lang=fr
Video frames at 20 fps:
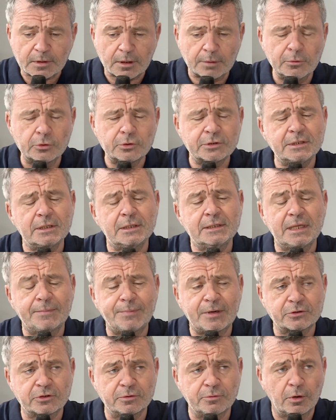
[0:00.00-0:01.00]
mais aussi les
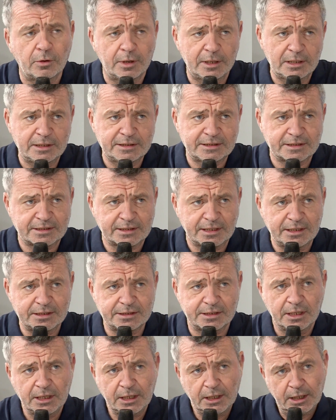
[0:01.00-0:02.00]
départements et les
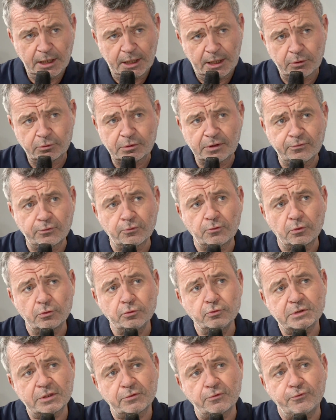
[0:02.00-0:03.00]
CCAS. Et on
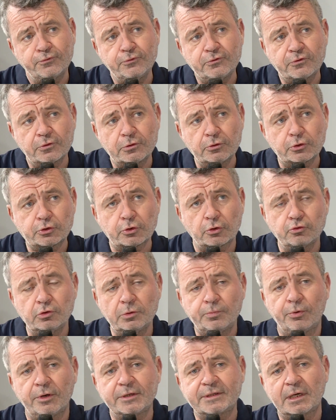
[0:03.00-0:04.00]
nous avons fusionné aujourd'hui
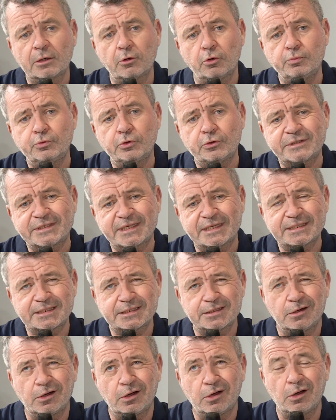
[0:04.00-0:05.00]
pour être un groupe de
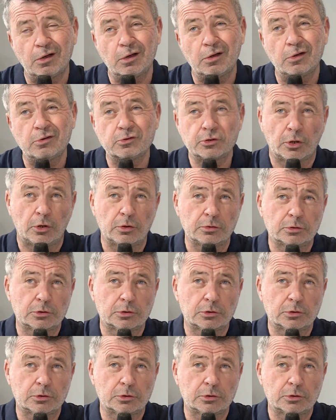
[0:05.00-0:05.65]
530